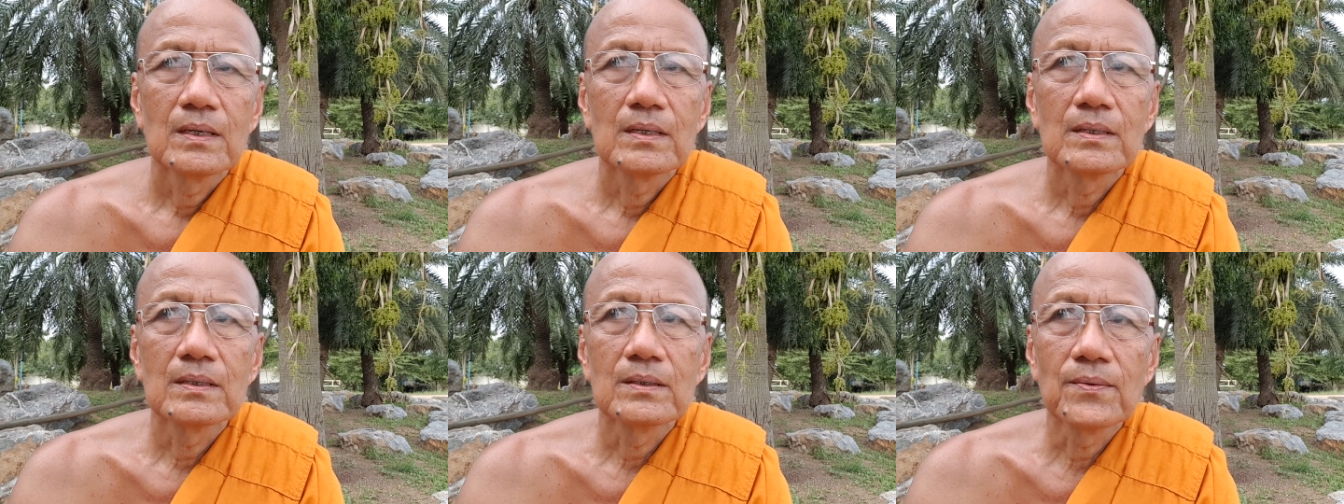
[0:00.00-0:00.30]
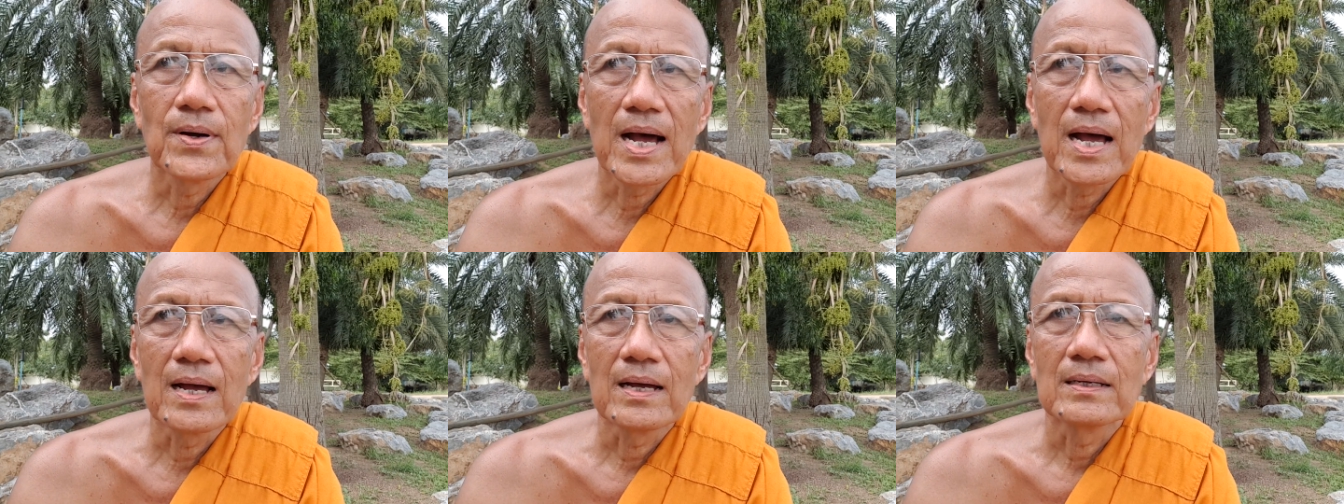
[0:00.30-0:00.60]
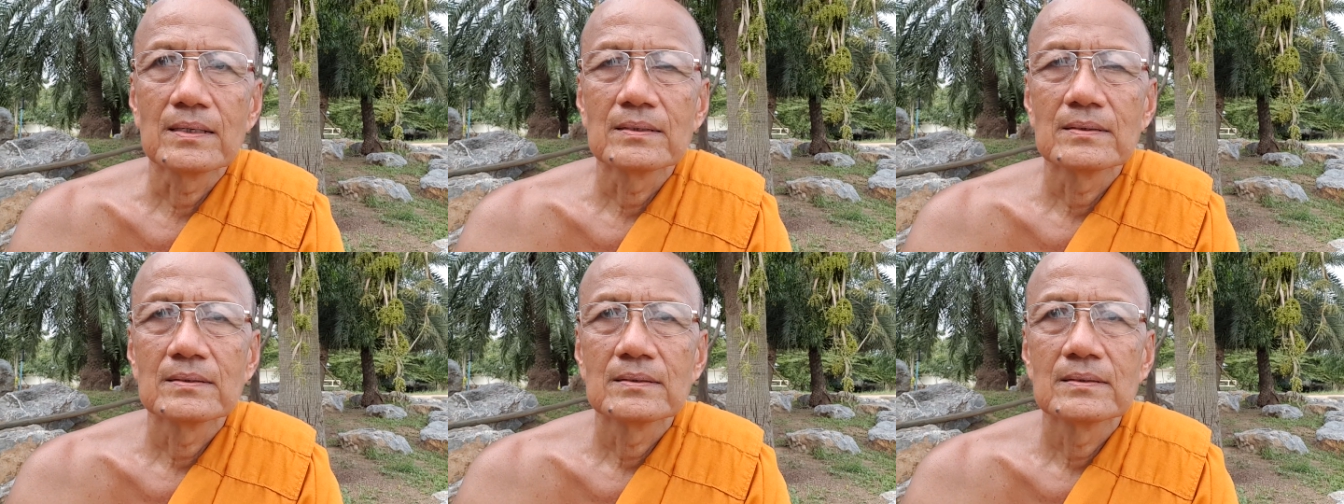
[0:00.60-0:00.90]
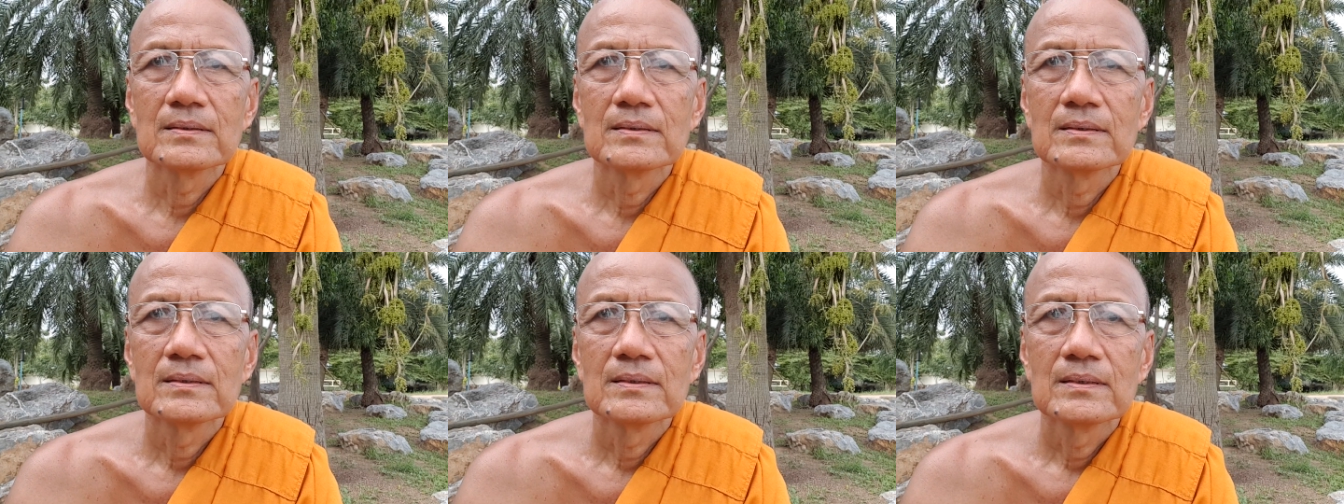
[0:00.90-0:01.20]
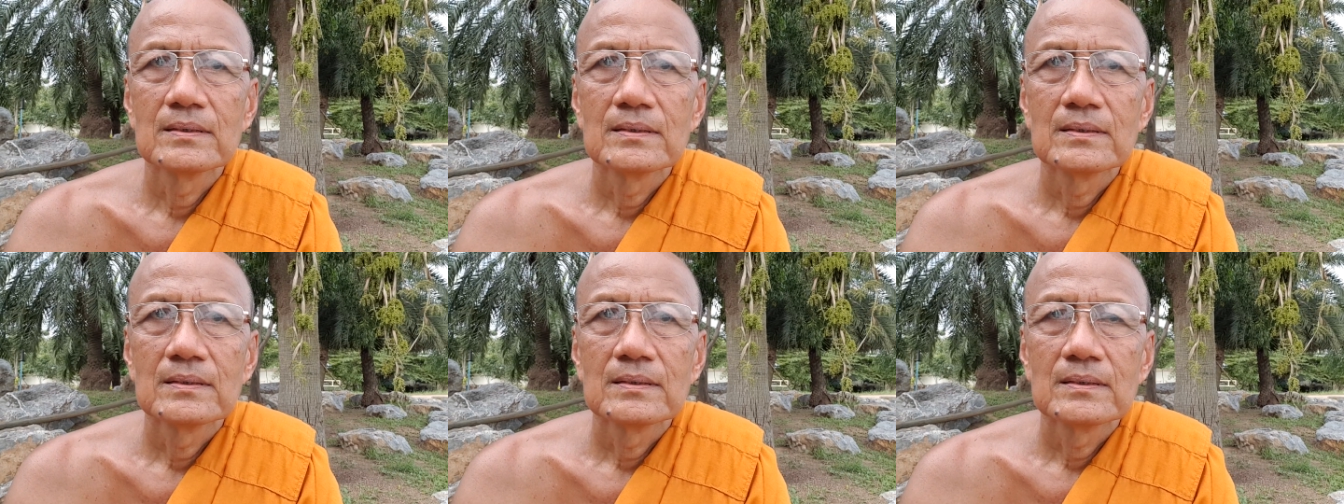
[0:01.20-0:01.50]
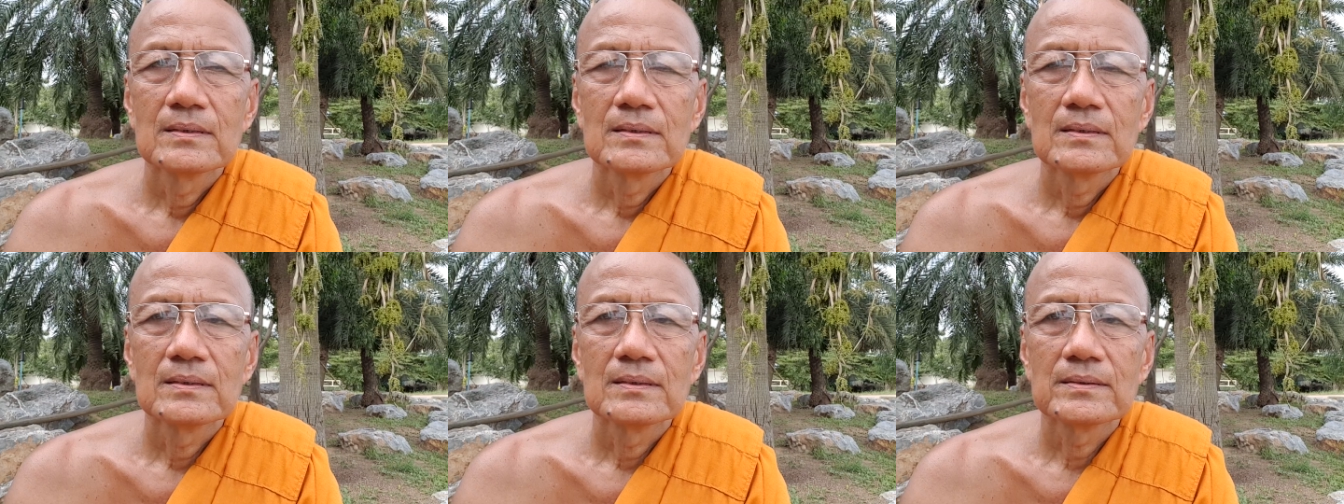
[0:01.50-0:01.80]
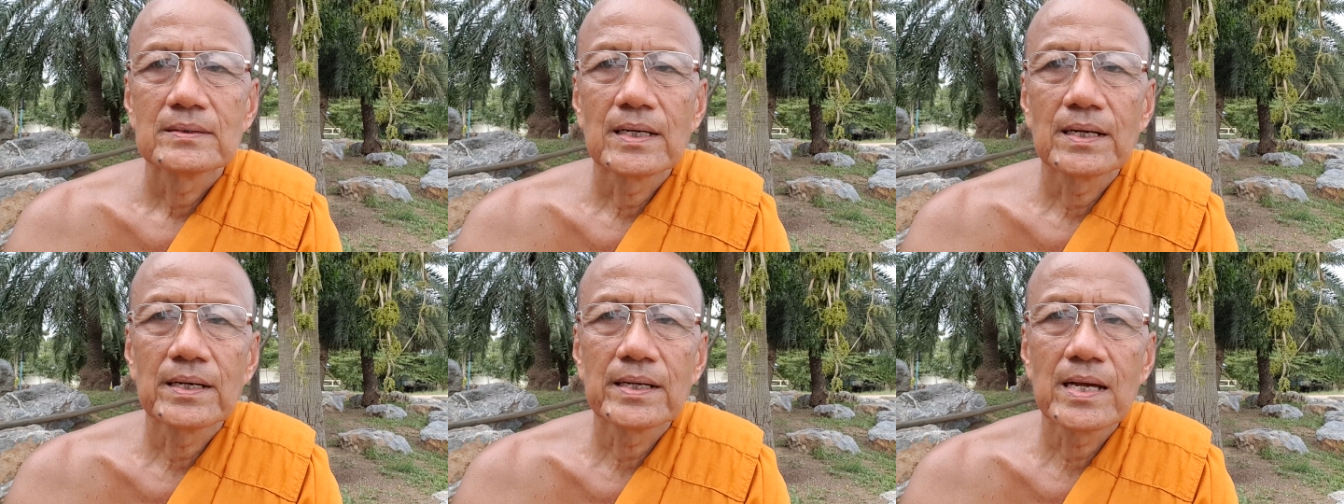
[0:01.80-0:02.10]
หรือว่า
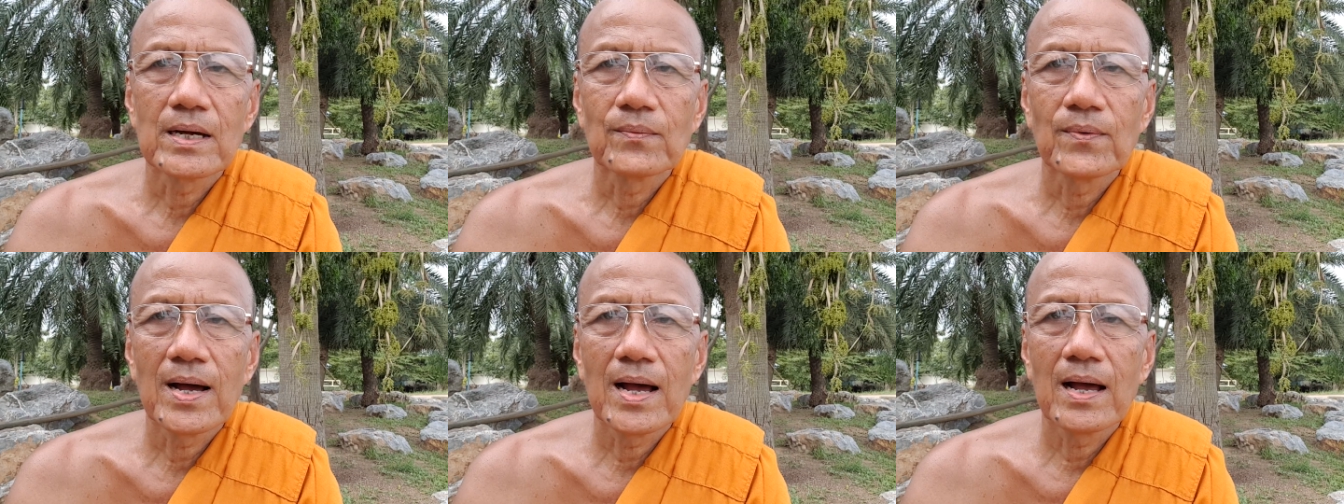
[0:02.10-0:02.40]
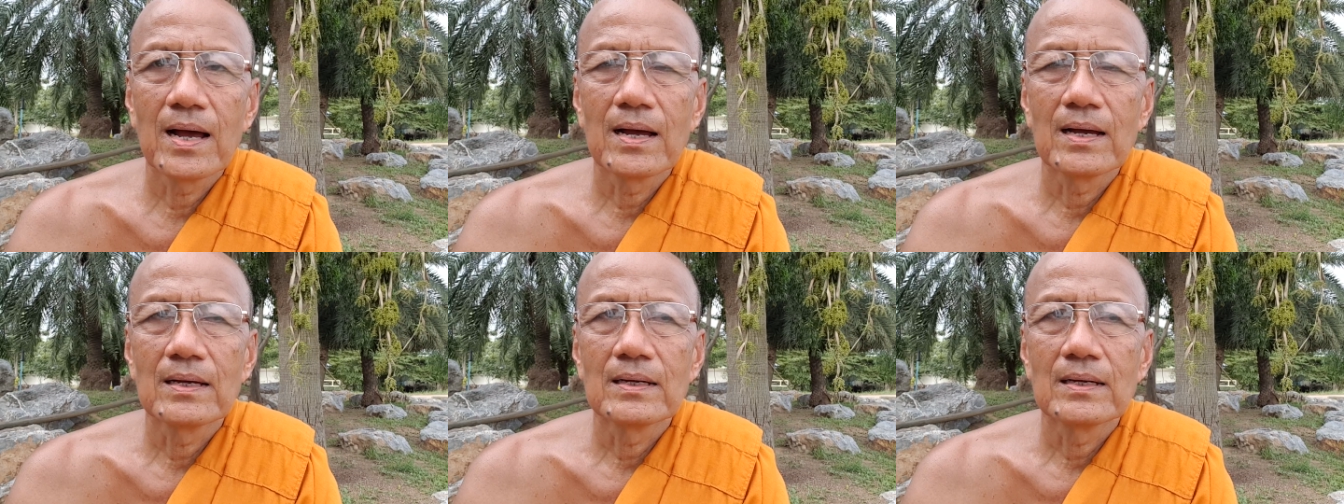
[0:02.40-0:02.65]
จะเรียกว่า